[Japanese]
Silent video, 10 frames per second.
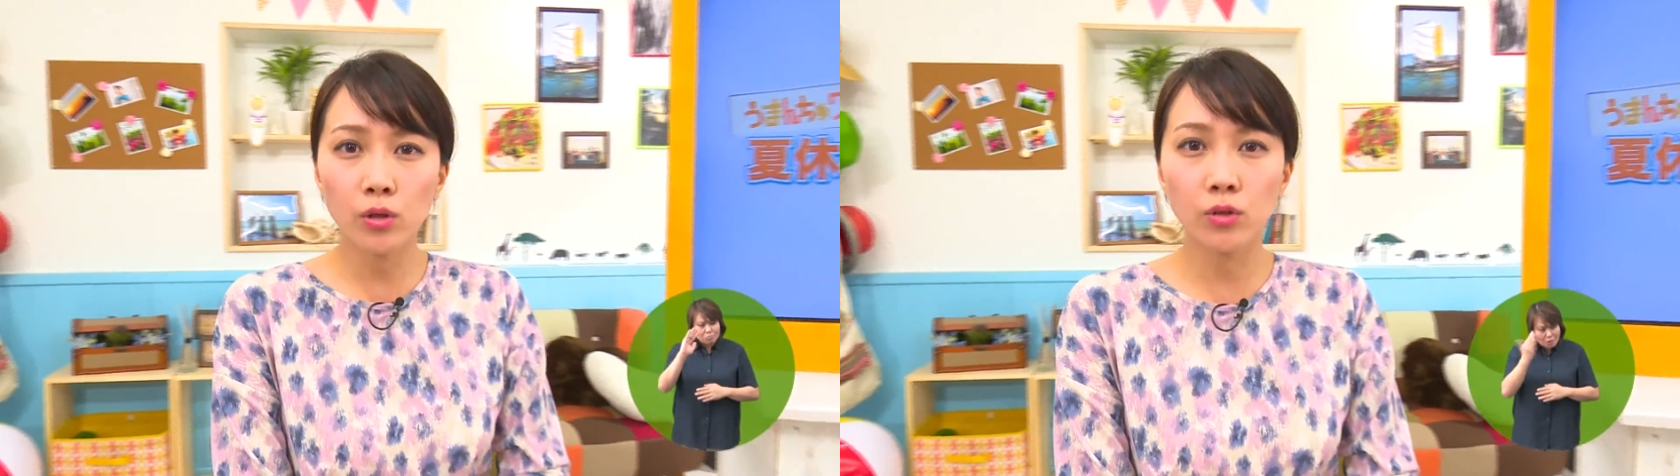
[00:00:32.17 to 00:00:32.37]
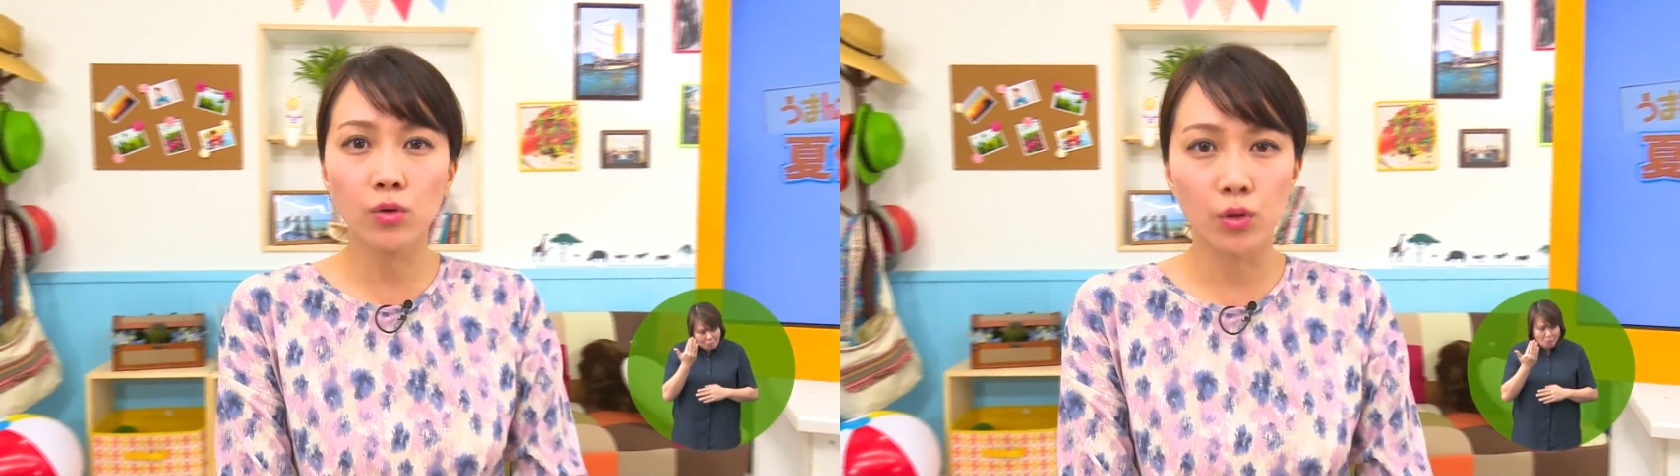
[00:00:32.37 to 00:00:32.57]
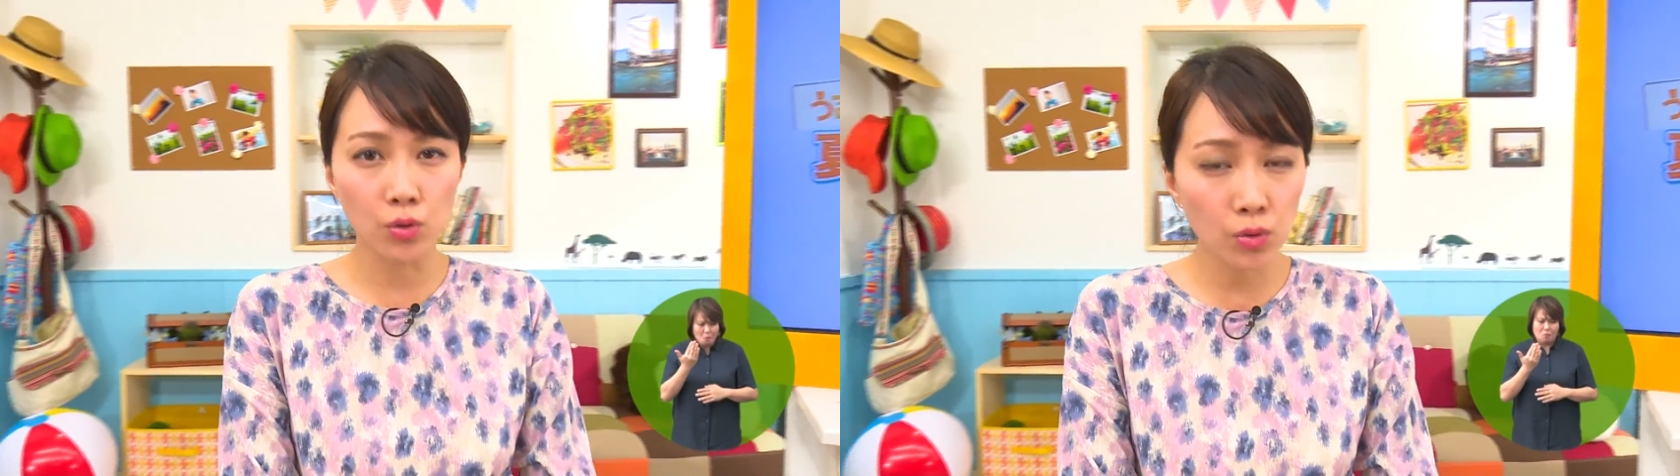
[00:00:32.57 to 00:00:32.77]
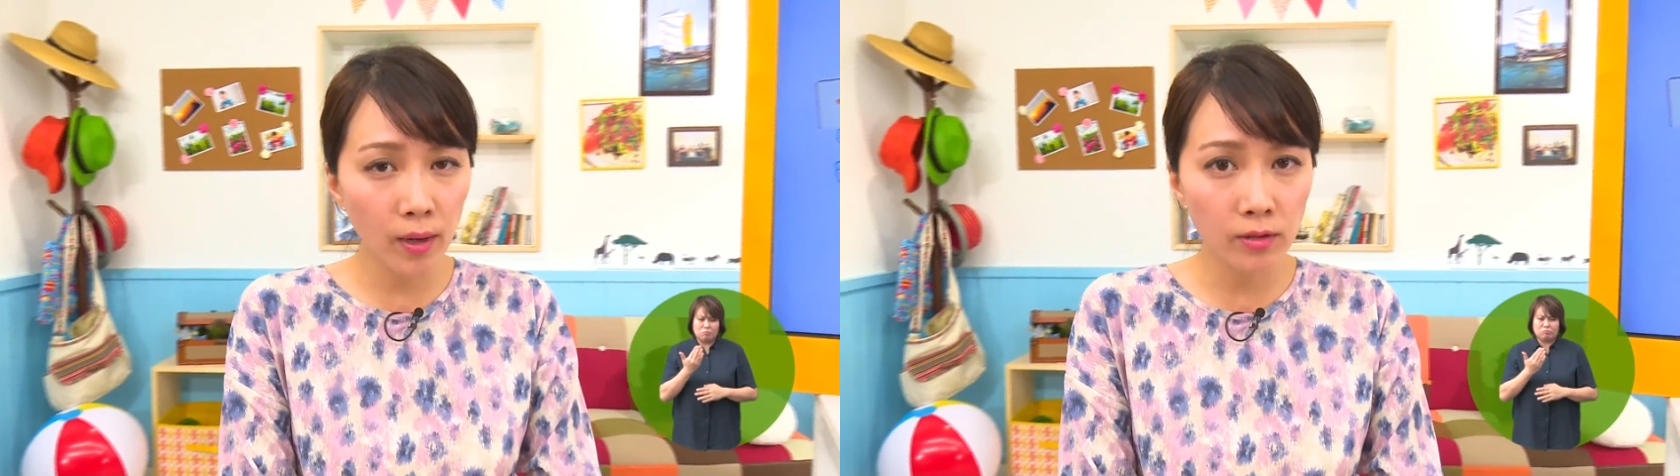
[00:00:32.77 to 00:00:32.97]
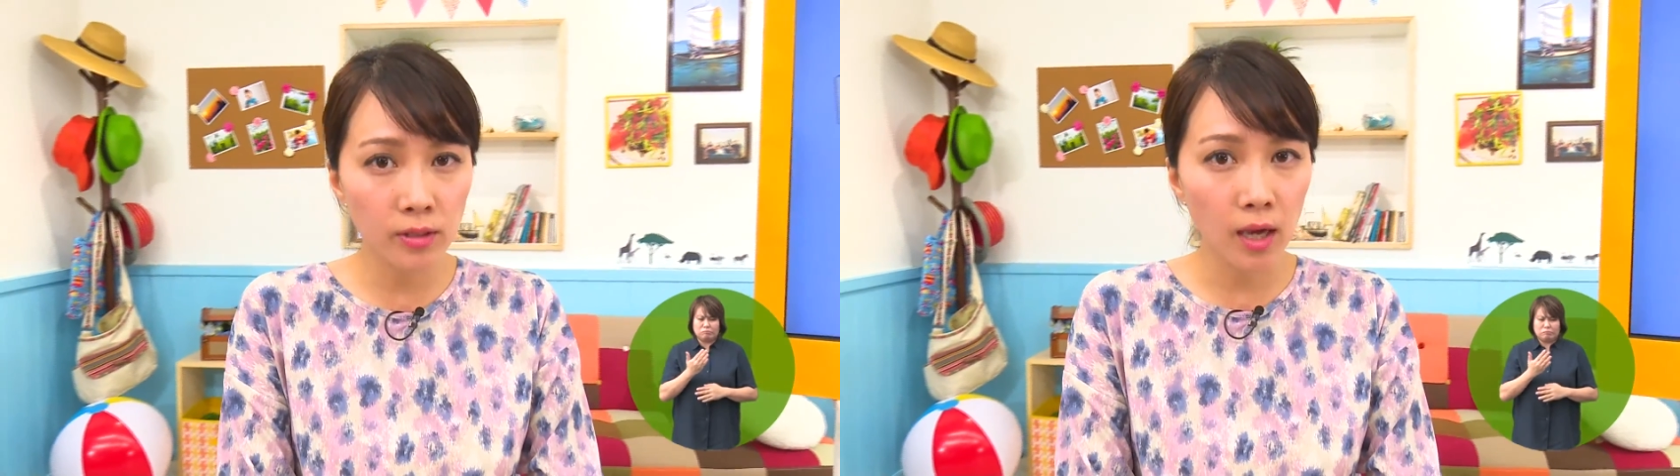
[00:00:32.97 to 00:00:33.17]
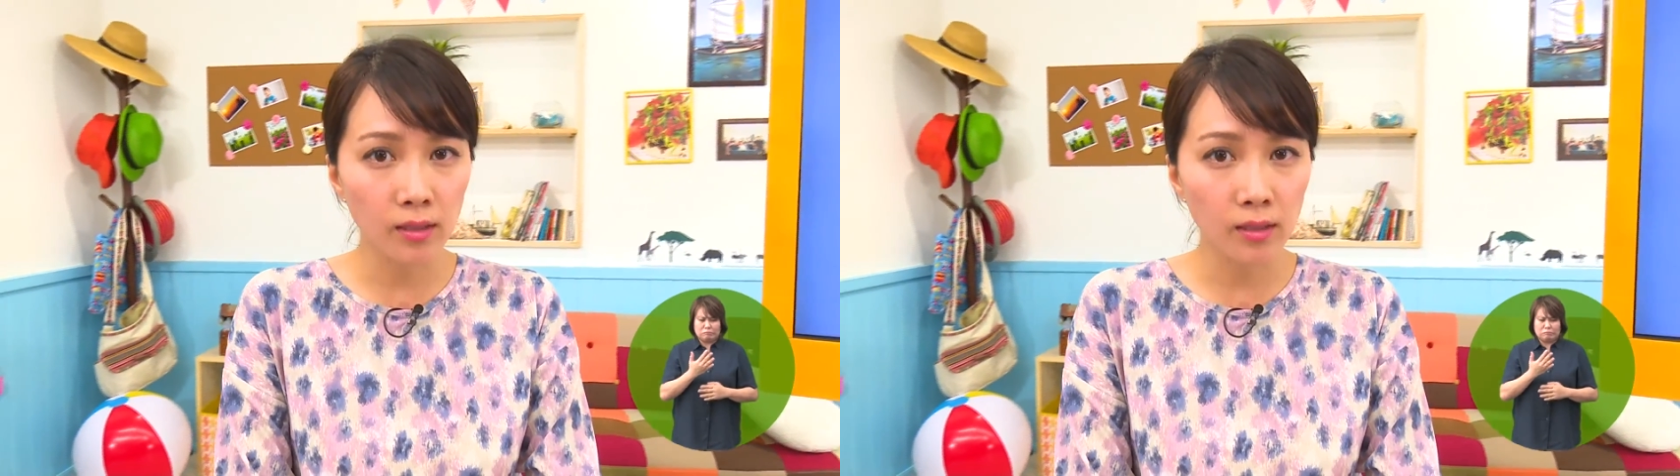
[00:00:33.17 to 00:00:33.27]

くの誘惑や